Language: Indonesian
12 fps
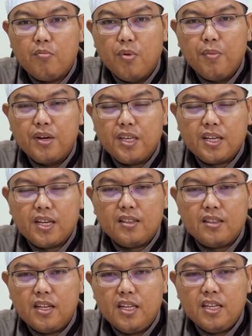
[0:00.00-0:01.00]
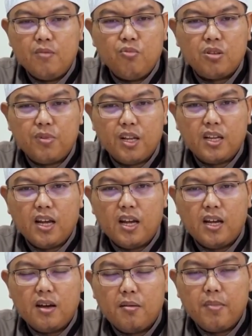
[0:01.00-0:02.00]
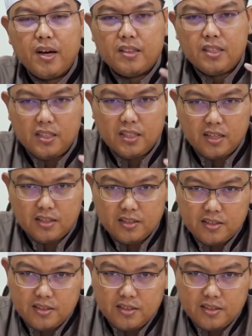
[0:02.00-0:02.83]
memekikkan telinga muat mereka mati ya.